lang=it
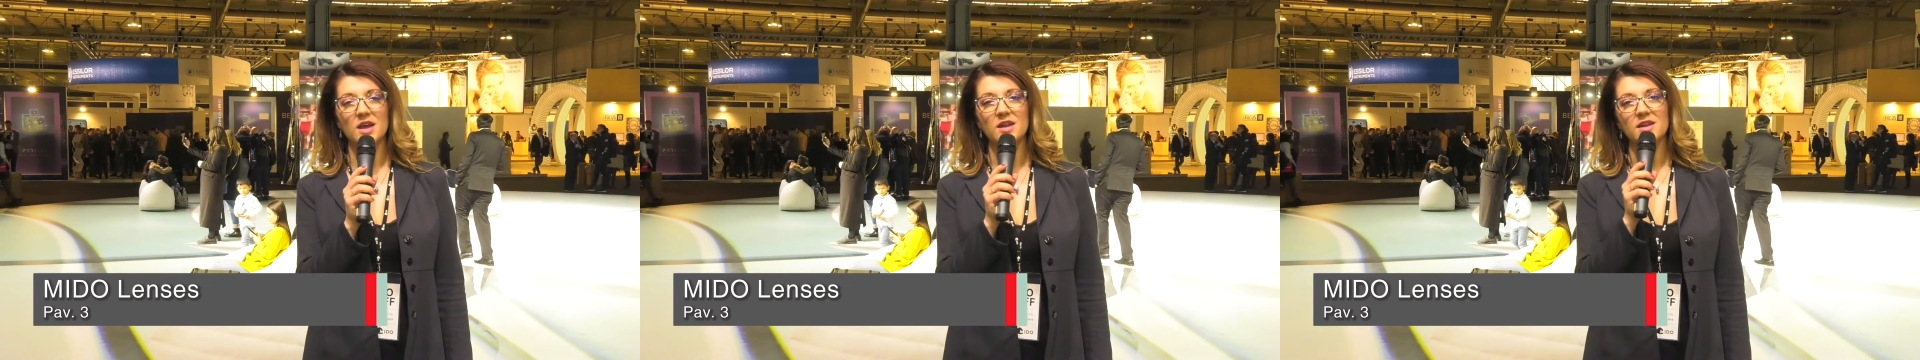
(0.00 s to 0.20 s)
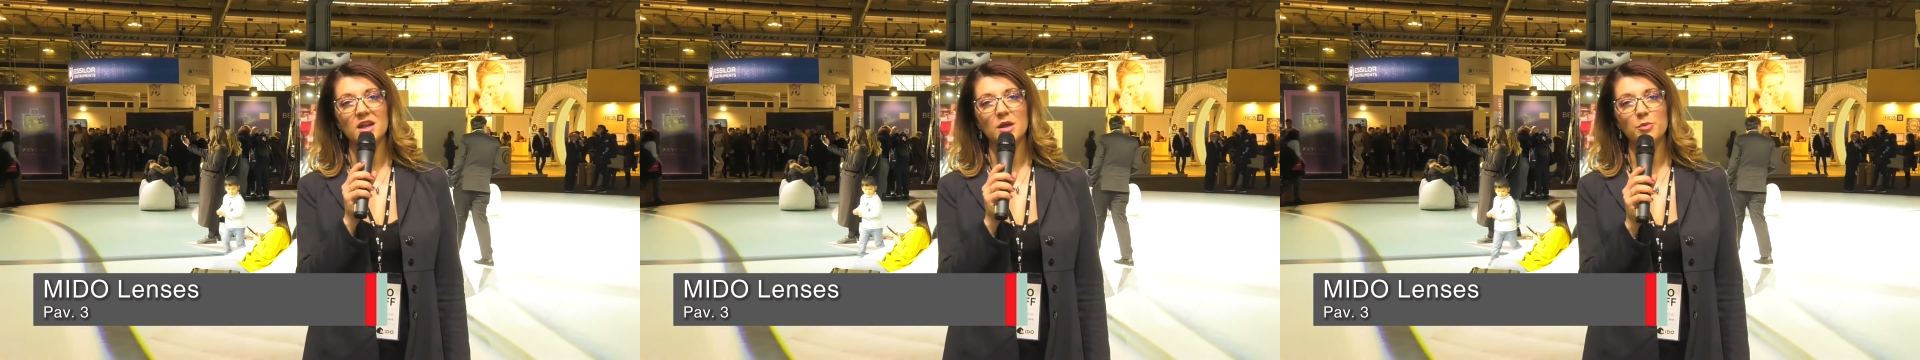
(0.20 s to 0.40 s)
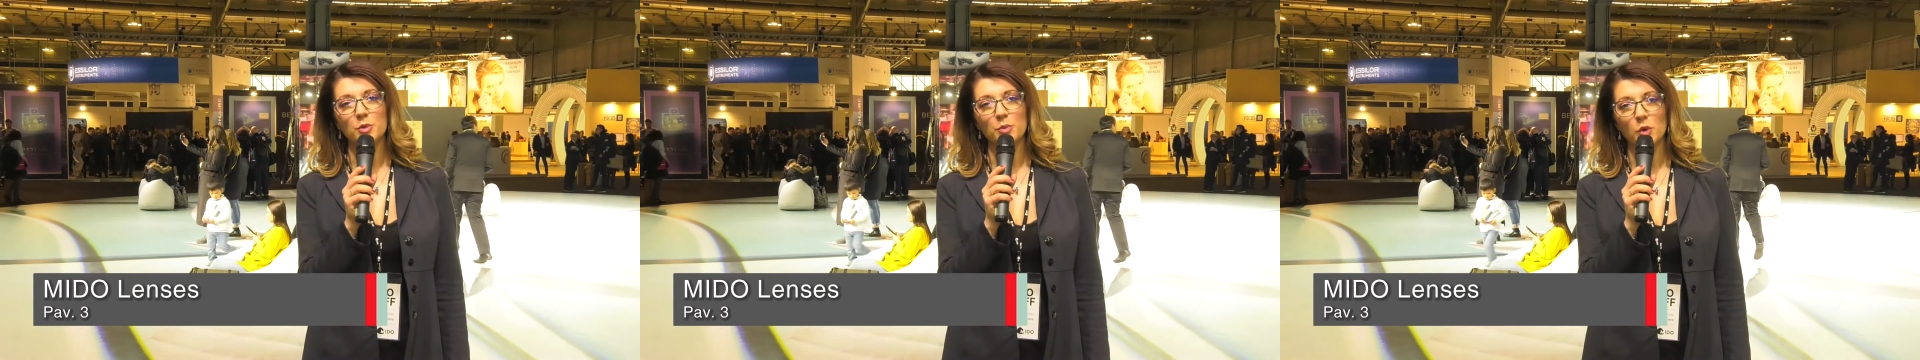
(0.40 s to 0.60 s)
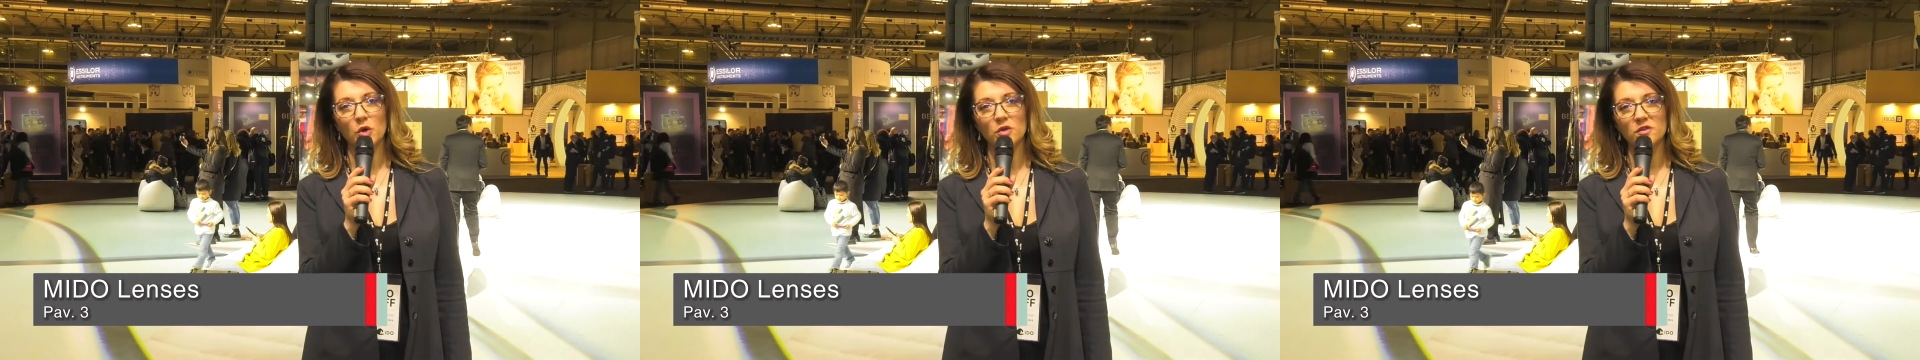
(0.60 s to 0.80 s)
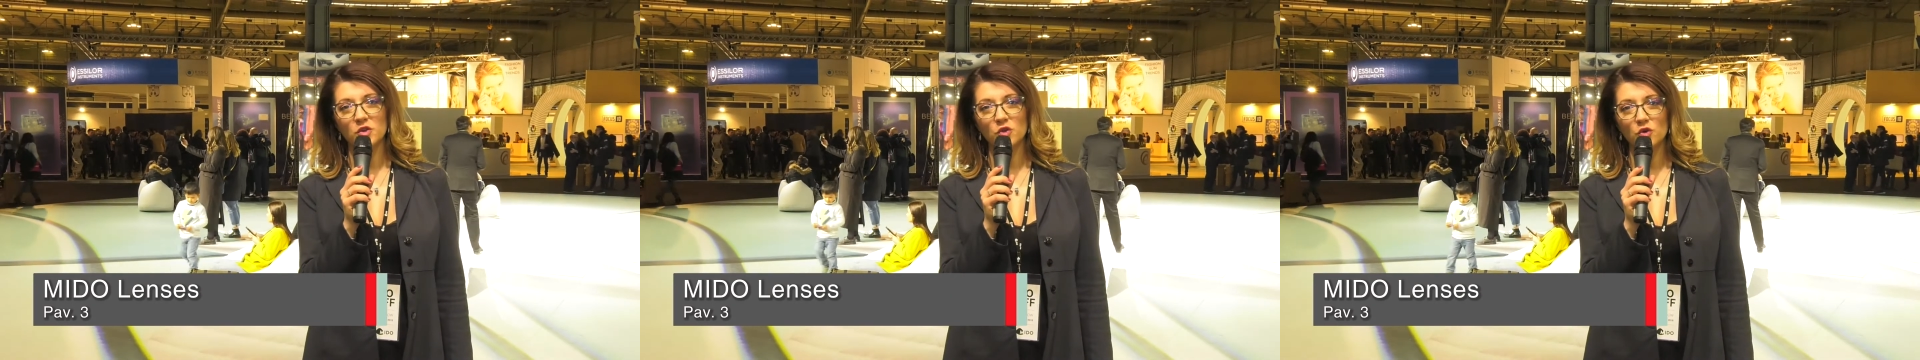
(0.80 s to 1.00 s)
e a tale
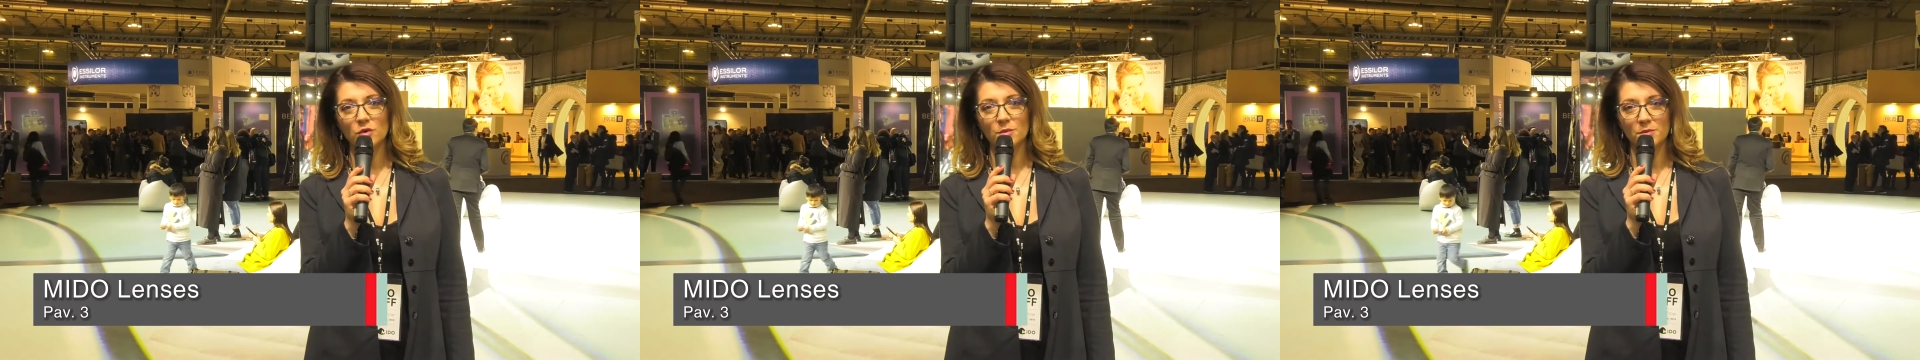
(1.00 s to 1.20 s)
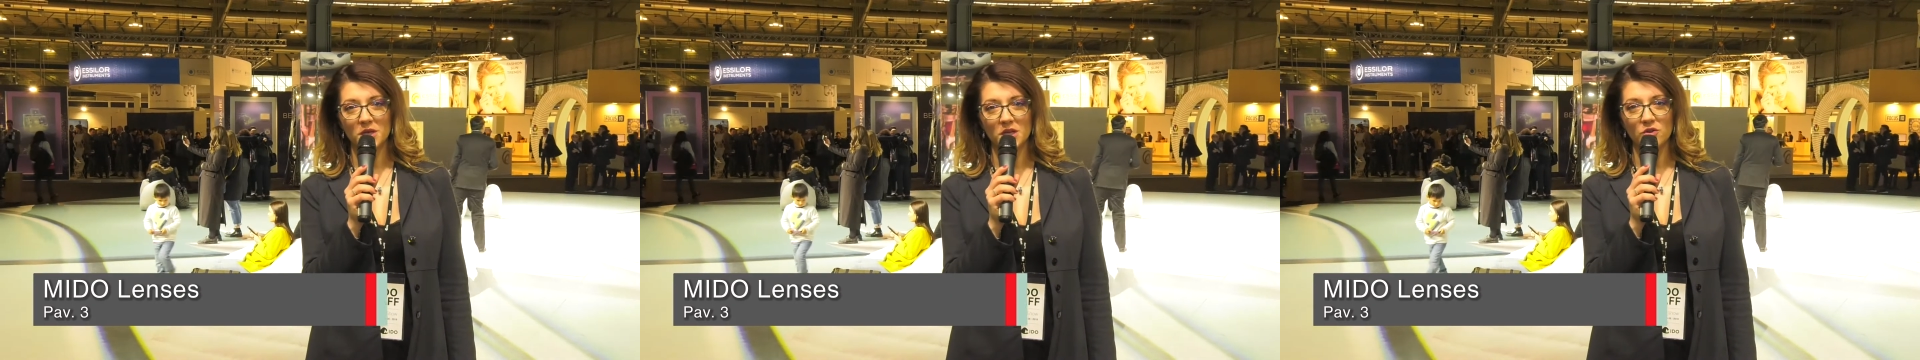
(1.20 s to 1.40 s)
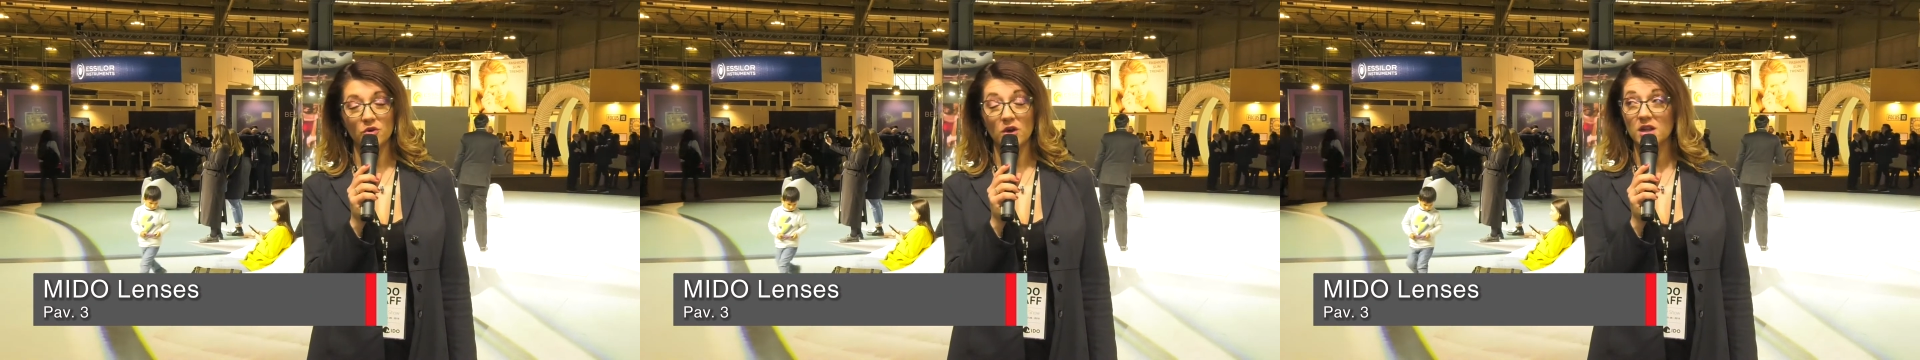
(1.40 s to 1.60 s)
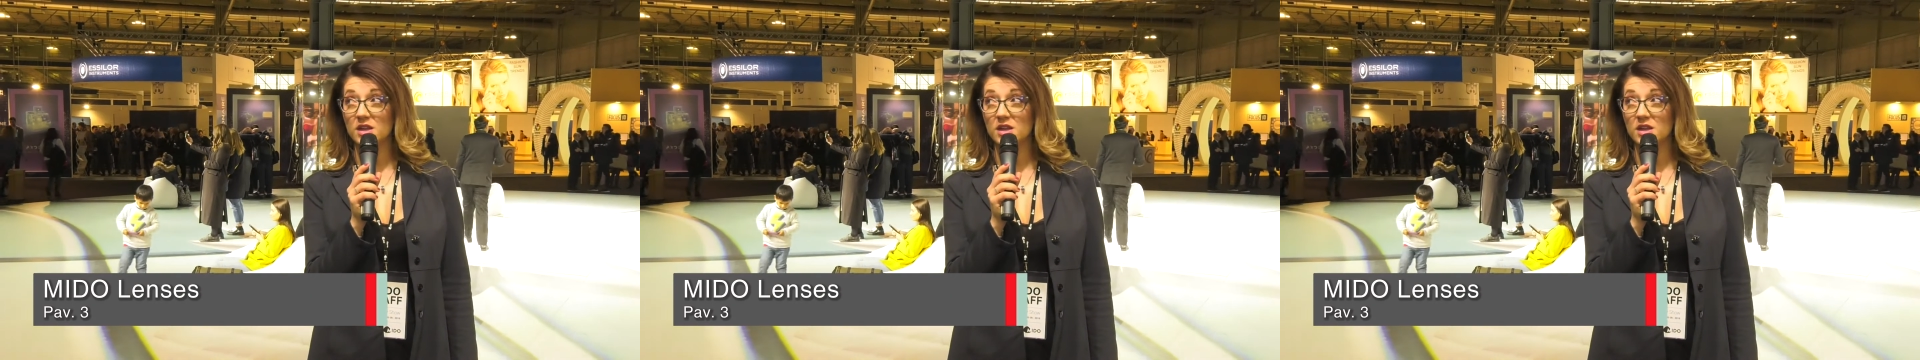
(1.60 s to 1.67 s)
proposito Mido